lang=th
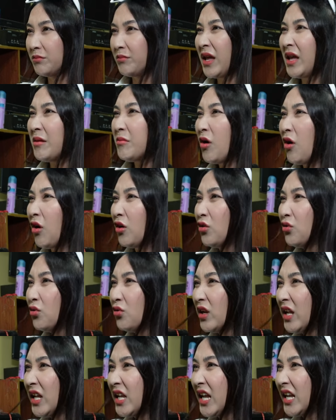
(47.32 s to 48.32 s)
แม่หมอ
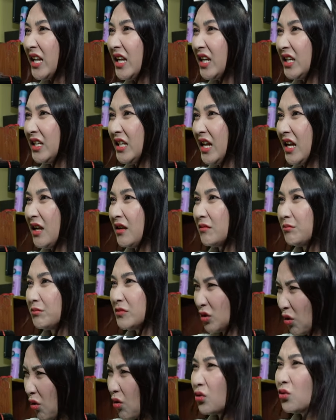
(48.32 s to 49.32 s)
รู้ได้ไงคะเนี่ย
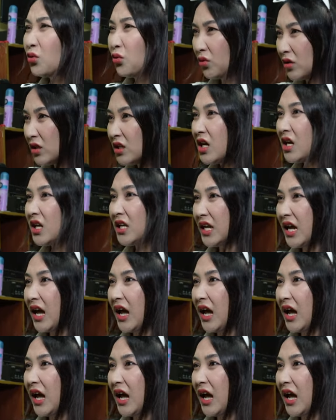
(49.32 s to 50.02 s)
ตรงทุกเรื่องเล